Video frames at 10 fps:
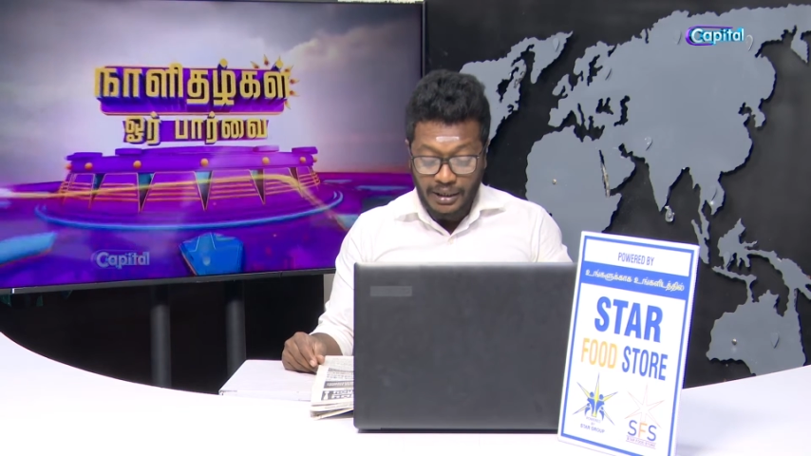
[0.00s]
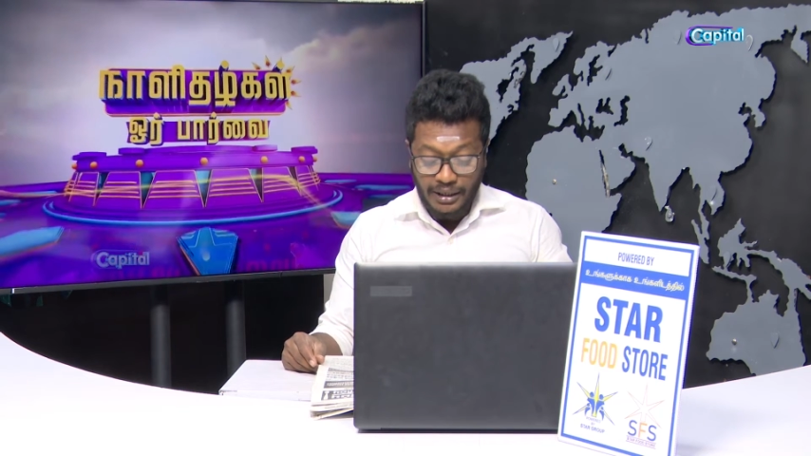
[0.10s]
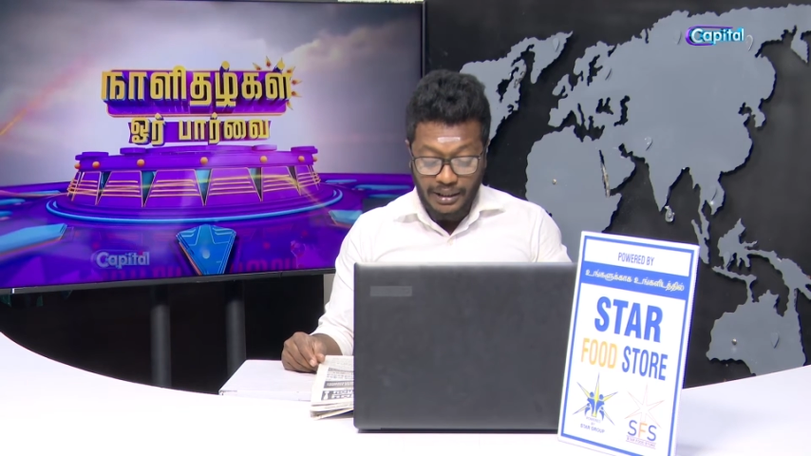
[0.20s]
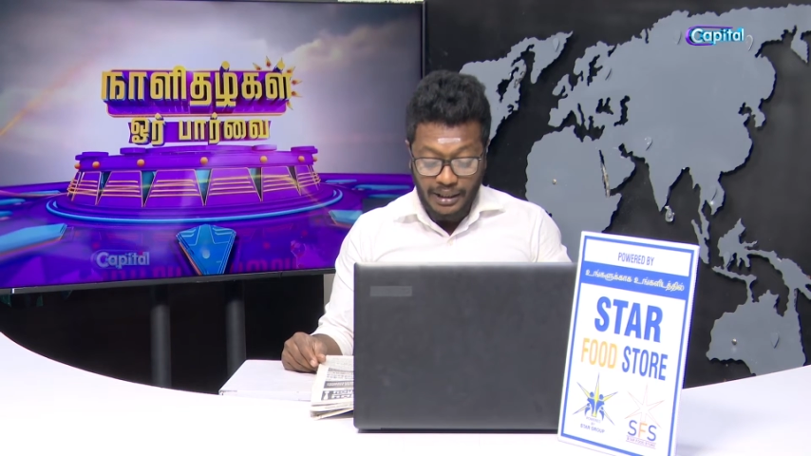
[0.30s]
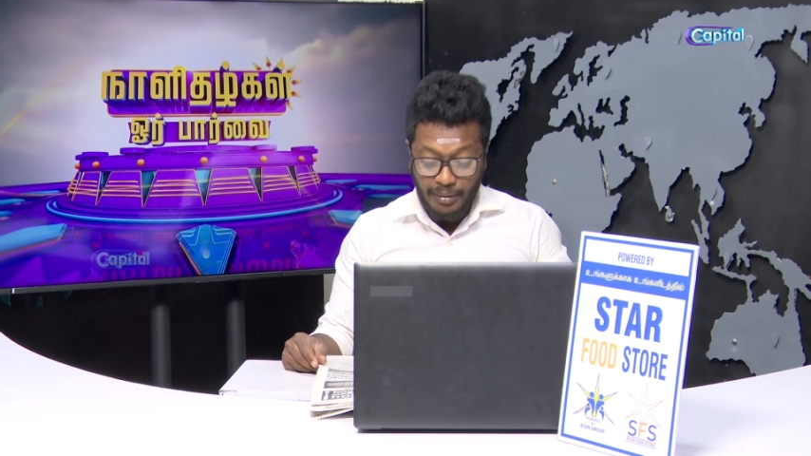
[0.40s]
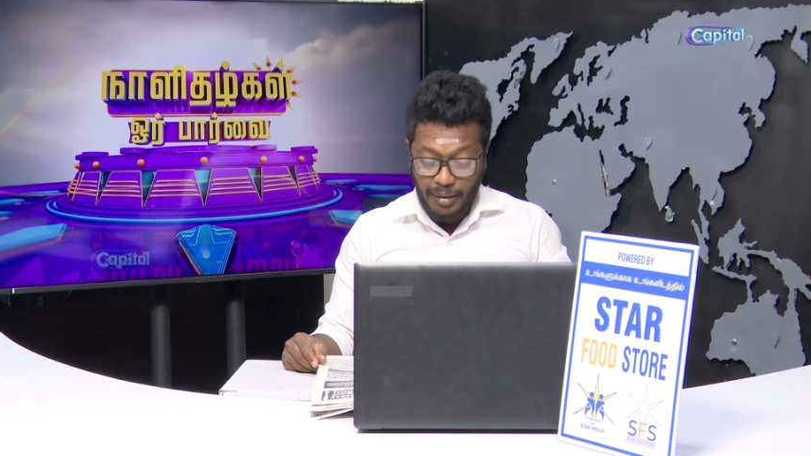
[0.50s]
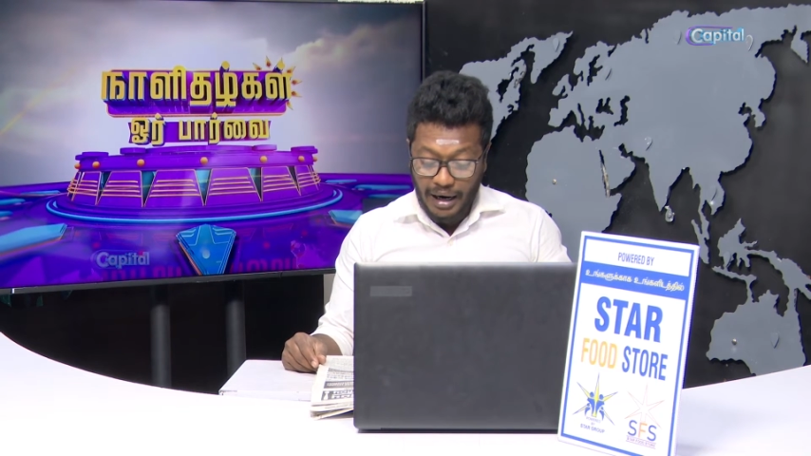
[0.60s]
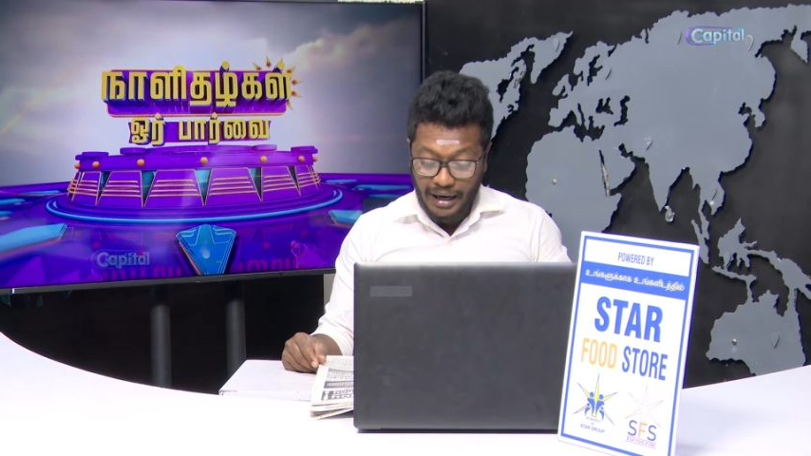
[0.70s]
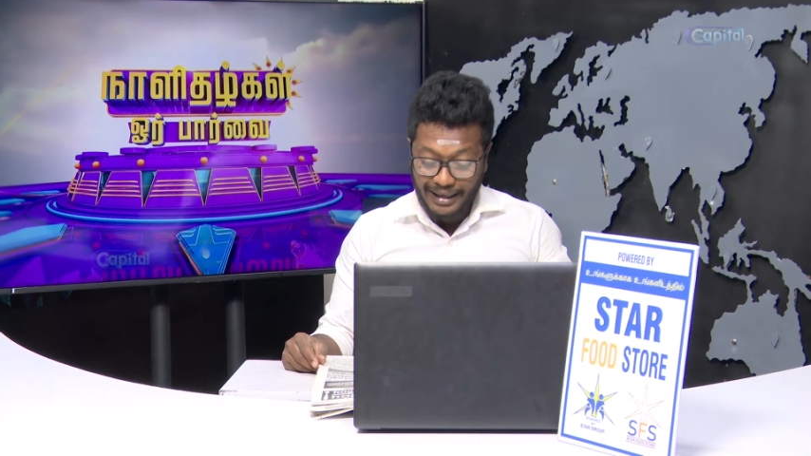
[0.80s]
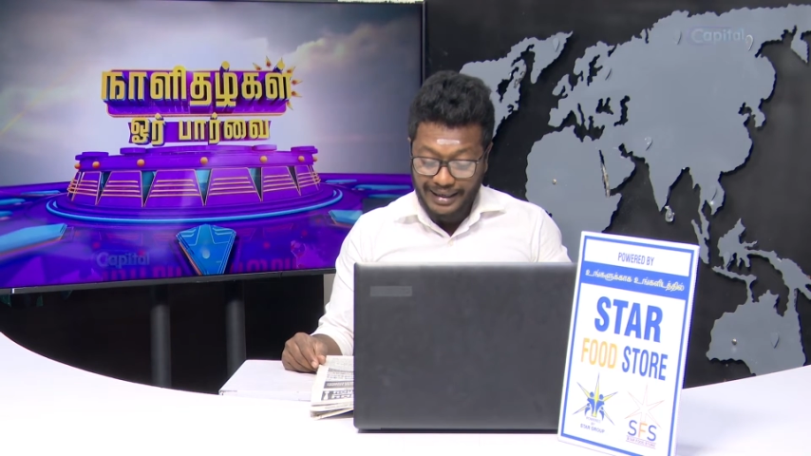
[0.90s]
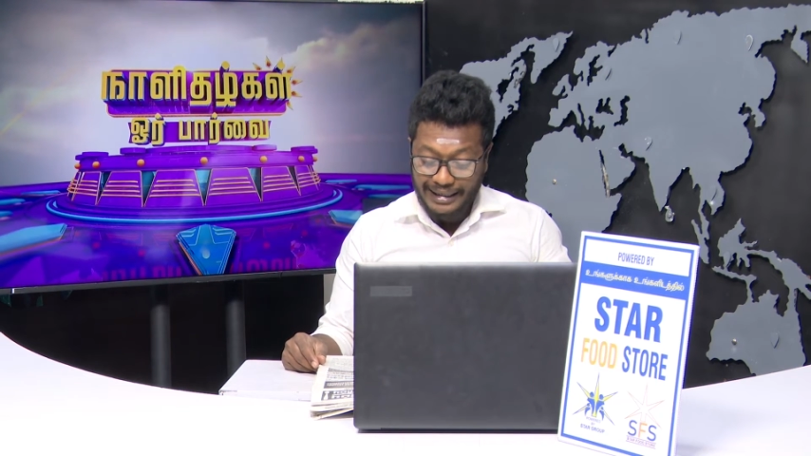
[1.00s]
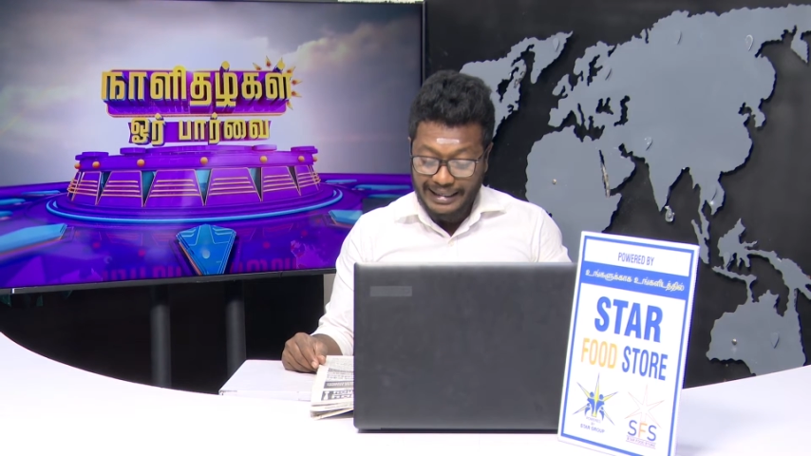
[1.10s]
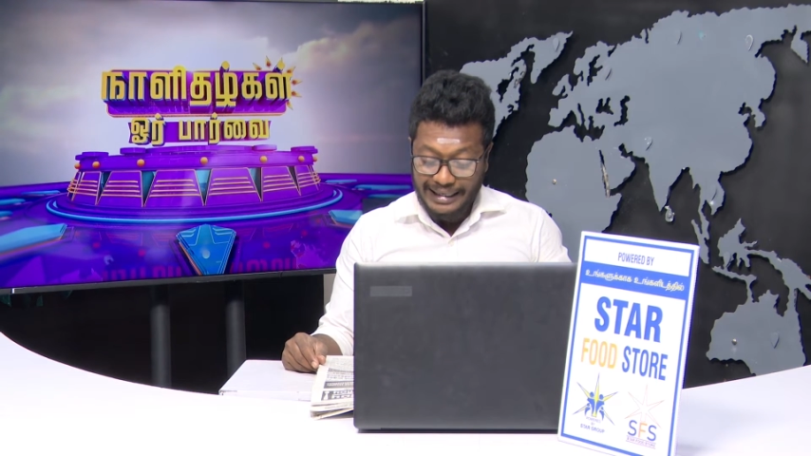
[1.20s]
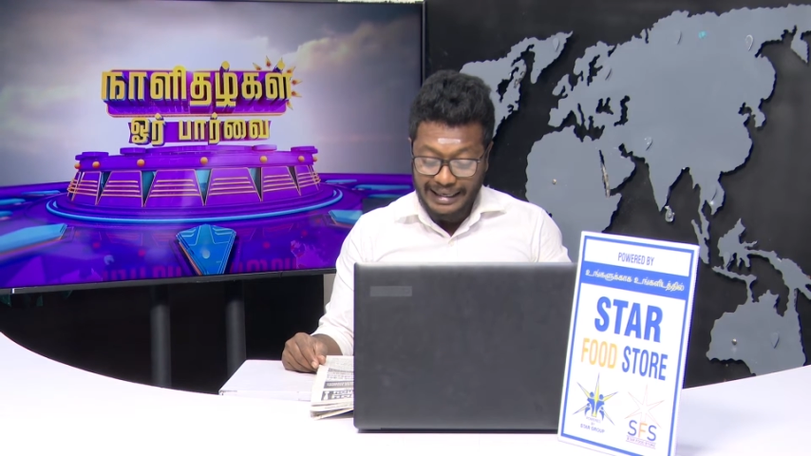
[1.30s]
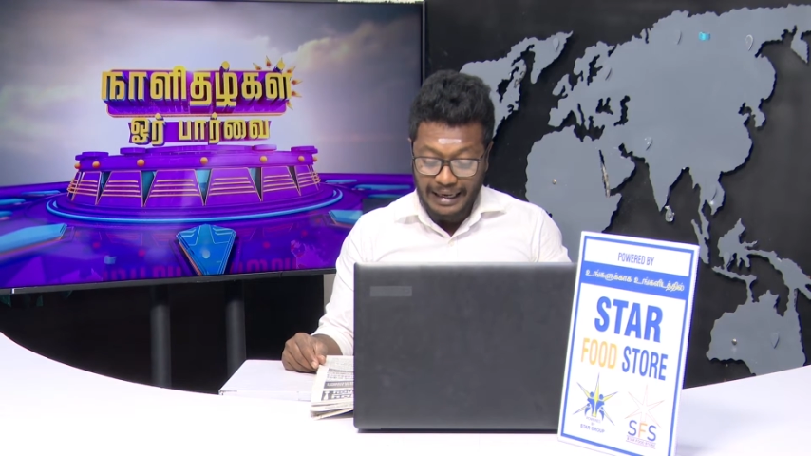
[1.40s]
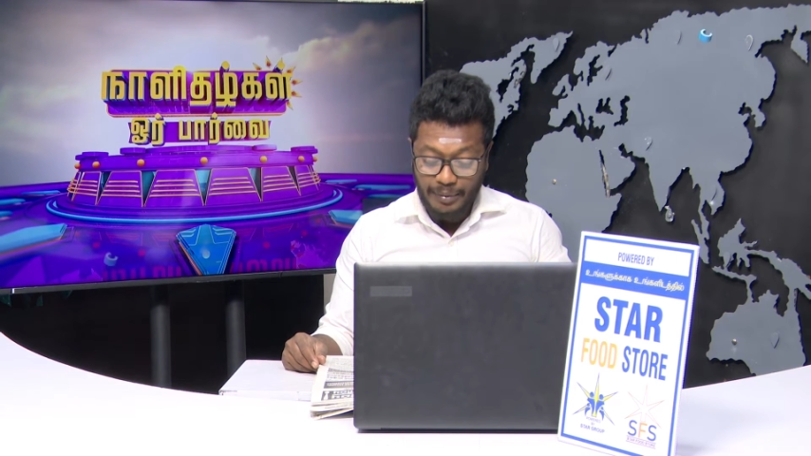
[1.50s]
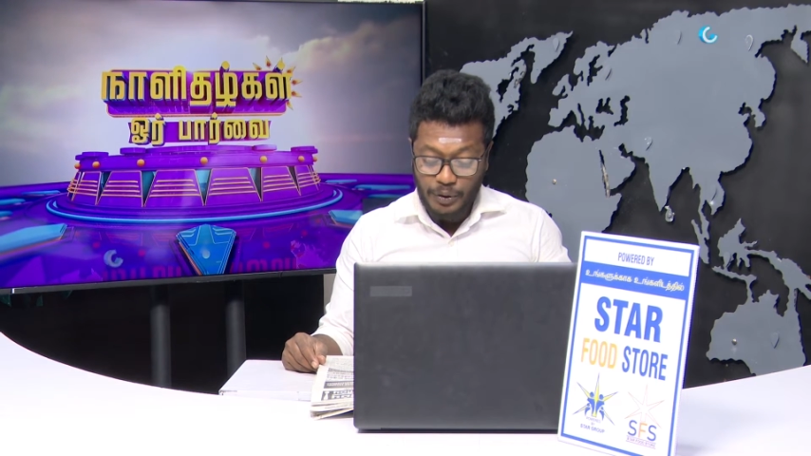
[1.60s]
அதே நேரம் மாகாணங்களுக்கு இடையிலான